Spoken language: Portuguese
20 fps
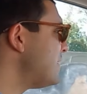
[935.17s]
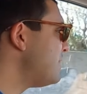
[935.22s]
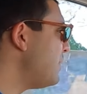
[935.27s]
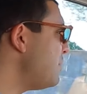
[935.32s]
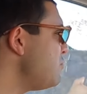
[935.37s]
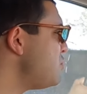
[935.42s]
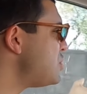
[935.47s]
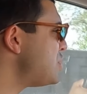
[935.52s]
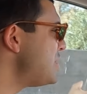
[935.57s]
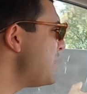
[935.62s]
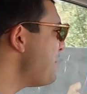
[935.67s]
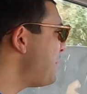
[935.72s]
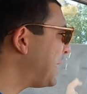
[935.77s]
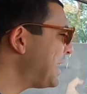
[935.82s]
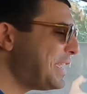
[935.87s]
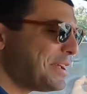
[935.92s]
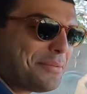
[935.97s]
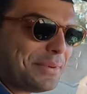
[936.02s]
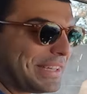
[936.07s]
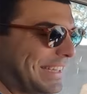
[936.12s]
vamos
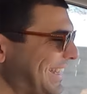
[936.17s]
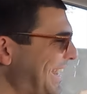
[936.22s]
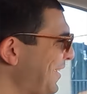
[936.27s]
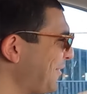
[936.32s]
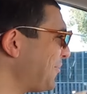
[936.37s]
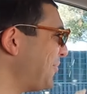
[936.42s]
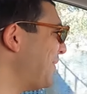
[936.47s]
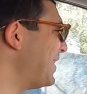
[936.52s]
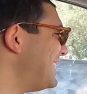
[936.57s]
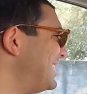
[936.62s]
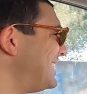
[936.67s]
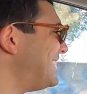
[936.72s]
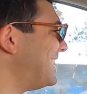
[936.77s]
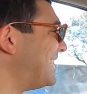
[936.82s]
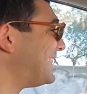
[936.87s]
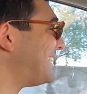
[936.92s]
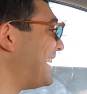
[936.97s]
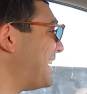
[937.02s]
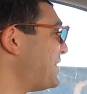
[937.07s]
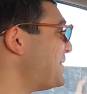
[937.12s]
sempre aqui a batalhar com este
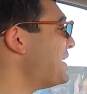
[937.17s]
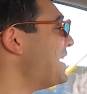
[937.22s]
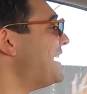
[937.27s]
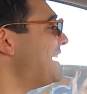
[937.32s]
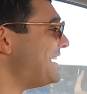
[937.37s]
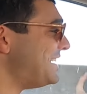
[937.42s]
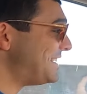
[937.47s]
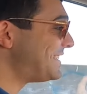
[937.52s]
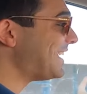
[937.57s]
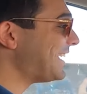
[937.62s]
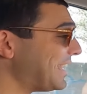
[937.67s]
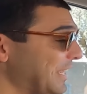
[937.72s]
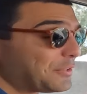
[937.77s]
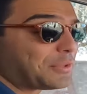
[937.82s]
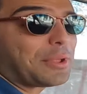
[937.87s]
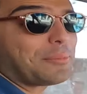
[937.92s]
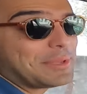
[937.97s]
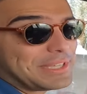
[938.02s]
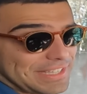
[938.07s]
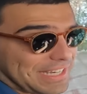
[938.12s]
dianteiro, isto é
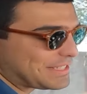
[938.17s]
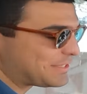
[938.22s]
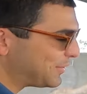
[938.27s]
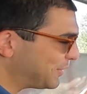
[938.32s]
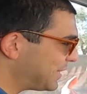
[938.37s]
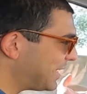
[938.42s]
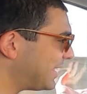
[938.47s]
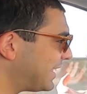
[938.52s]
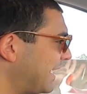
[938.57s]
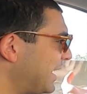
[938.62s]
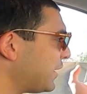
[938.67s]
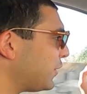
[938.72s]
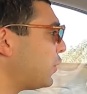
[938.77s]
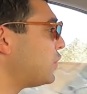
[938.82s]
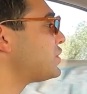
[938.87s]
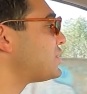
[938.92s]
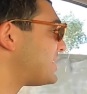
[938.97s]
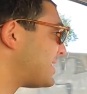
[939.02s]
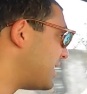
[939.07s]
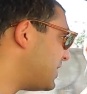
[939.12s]
naturalmente tração dianteira,
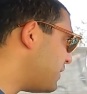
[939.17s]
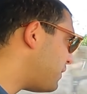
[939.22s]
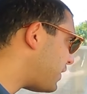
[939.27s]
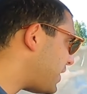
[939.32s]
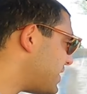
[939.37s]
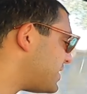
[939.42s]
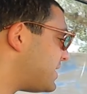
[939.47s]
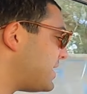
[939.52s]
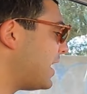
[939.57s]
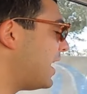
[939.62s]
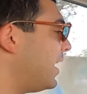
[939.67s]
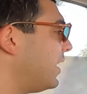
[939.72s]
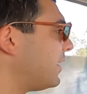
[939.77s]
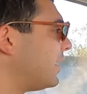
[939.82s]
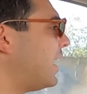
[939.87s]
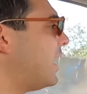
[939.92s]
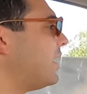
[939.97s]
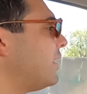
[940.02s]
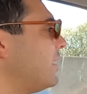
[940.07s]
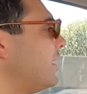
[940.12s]
lógico, sem diferencial,
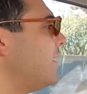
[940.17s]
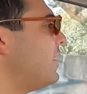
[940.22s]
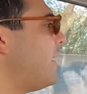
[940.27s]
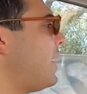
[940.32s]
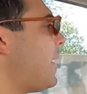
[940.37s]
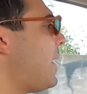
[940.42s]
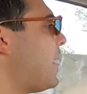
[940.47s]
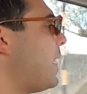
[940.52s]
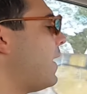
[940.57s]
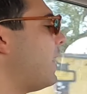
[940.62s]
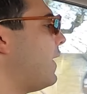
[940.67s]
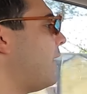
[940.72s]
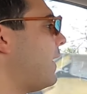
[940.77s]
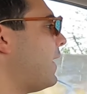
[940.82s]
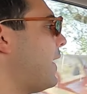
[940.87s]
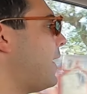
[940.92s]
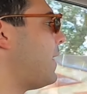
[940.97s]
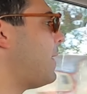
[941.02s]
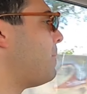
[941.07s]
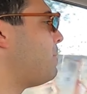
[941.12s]
nada.
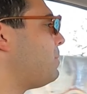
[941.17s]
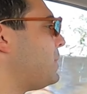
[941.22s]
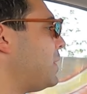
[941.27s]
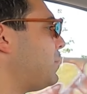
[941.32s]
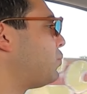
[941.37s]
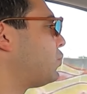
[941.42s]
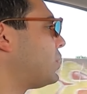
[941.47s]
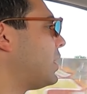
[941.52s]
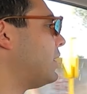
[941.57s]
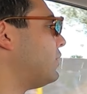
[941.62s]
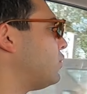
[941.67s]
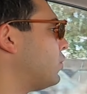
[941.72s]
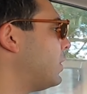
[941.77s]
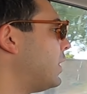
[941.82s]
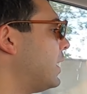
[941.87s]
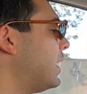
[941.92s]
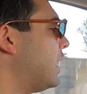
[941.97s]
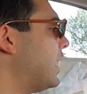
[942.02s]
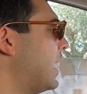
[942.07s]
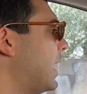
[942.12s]
Um, e portanto,
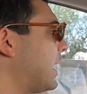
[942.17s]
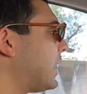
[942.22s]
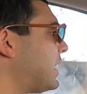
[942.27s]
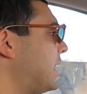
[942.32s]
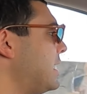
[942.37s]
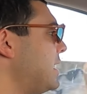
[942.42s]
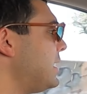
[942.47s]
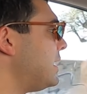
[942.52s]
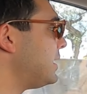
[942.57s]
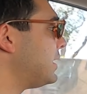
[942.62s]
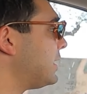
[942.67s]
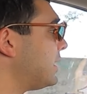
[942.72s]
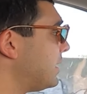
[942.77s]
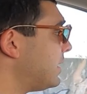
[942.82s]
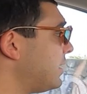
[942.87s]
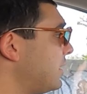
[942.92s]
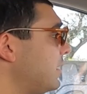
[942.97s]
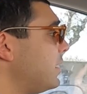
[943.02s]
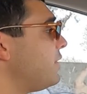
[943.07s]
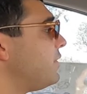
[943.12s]
aqui
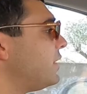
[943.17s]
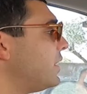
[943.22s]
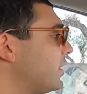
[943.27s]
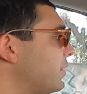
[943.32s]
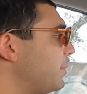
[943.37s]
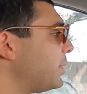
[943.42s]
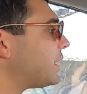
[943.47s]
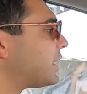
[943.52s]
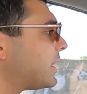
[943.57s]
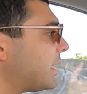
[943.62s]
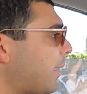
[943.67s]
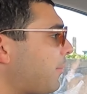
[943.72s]
evidentemente que